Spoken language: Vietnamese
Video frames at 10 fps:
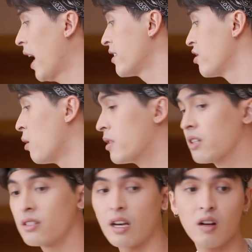anh chưa
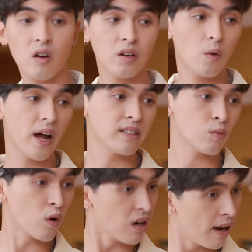bao giờ thấy cái lọ nước hoa này
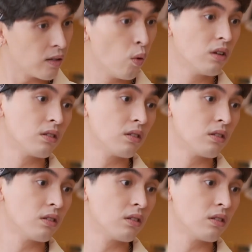trong cuộc đời anh